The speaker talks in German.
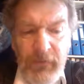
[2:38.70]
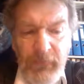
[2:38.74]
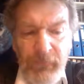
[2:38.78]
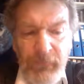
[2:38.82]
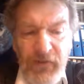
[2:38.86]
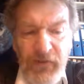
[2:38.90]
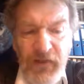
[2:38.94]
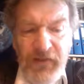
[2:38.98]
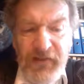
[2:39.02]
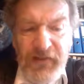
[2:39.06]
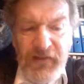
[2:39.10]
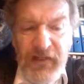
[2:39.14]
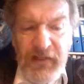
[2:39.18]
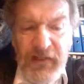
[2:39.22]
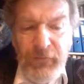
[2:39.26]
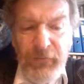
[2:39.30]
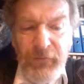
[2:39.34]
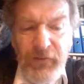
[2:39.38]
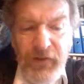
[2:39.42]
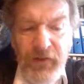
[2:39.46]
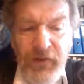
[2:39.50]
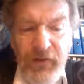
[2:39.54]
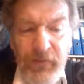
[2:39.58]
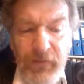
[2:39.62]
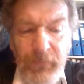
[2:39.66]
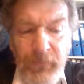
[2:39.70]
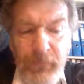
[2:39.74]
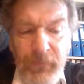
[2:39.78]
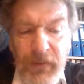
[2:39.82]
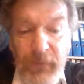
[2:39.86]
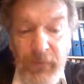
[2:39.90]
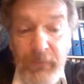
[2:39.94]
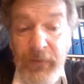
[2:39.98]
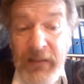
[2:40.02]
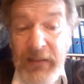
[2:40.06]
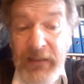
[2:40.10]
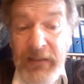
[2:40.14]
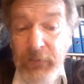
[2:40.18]
Das gilt für die
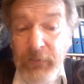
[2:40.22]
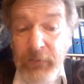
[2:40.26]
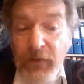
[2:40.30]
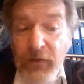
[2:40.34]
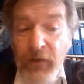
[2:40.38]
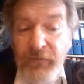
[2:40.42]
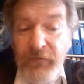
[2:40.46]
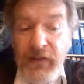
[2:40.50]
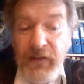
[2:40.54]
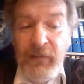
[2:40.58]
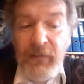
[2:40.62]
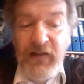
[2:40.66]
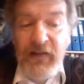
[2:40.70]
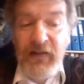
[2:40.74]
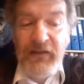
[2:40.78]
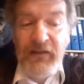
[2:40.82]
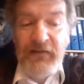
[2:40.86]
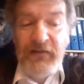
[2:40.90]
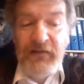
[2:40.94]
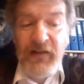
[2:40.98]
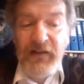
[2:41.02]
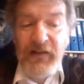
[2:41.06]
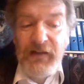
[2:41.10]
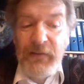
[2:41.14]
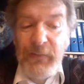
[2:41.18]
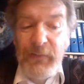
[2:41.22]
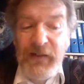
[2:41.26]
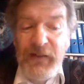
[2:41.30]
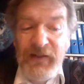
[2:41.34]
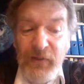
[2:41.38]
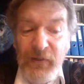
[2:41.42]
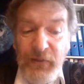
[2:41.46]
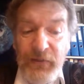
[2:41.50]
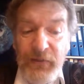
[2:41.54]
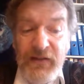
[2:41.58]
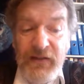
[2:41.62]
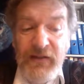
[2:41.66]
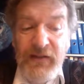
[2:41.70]
Bildung auf dem Land ganz
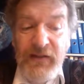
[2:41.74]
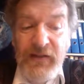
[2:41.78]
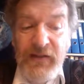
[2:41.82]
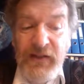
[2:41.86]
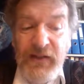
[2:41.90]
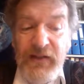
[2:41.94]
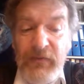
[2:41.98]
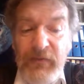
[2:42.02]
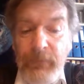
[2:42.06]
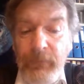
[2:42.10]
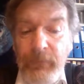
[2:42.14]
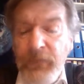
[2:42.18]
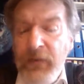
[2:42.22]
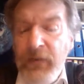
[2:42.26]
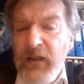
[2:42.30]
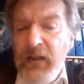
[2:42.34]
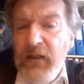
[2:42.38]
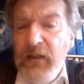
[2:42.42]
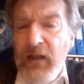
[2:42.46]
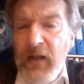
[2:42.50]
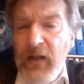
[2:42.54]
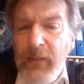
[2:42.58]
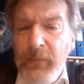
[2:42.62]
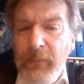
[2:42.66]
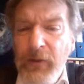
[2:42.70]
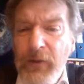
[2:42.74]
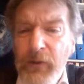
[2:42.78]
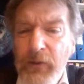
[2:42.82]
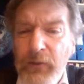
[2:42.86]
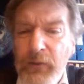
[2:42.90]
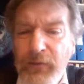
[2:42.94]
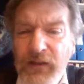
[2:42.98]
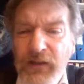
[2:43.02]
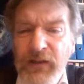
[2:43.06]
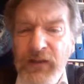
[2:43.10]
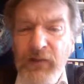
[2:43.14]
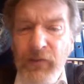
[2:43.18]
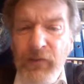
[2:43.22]
besonders, aber auch
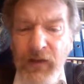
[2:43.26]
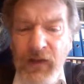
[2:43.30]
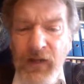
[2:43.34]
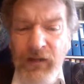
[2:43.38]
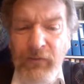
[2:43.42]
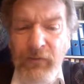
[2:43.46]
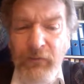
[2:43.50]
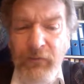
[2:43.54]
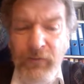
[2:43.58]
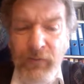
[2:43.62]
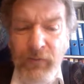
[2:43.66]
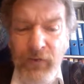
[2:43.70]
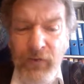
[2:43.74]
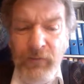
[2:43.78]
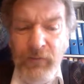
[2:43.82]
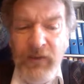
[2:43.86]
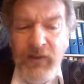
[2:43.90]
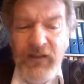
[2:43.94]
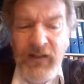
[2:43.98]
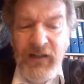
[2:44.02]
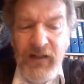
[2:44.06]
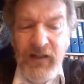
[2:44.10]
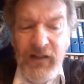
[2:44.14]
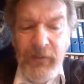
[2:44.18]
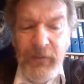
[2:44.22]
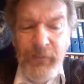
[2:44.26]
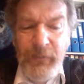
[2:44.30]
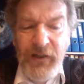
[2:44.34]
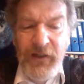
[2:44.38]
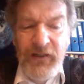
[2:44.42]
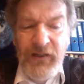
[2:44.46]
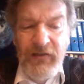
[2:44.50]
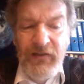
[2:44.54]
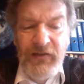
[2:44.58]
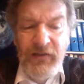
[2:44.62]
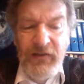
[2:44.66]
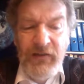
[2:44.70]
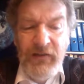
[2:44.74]
für die neuen Formen der
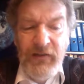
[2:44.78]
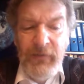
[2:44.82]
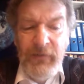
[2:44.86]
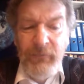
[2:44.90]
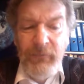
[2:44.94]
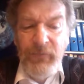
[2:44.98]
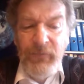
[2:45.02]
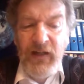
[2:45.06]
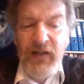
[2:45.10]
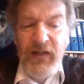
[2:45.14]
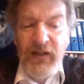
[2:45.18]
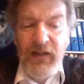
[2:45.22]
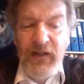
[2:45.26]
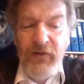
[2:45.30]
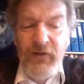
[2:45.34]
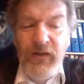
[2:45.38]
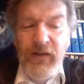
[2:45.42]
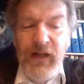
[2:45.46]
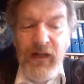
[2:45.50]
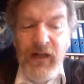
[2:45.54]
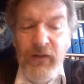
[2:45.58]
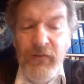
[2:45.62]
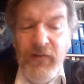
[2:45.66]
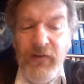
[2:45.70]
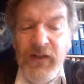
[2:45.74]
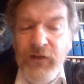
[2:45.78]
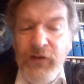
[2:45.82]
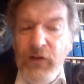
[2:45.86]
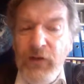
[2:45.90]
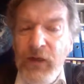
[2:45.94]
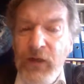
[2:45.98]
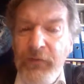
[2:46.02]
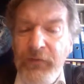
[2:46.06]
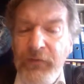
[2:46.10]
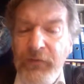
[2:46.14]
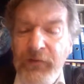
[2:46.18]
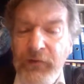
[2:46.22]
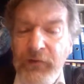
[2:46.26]
Arbeit, der
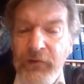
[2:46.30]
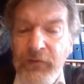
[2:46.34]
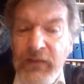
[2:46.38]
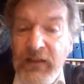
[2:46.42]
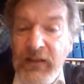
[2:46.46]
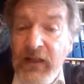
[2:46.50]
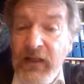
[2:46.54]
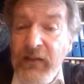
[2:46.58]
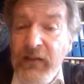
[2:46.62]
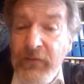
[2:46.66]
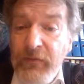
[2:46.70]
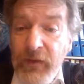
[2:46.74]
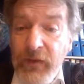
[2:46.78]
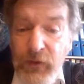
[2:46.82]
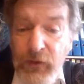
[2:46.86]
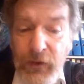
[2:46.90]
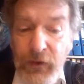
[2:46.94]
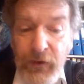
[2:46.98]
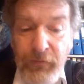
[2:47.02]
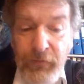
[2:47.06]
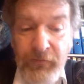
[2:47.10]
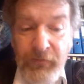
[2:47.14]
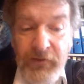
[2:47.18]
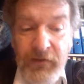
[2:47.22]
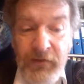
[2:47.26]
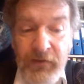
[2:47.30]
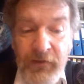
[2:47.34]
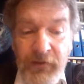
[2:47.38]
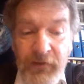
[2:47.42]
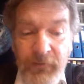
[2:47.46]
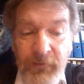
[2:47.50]
Regionalwirtschaft und der Landwirtschaft.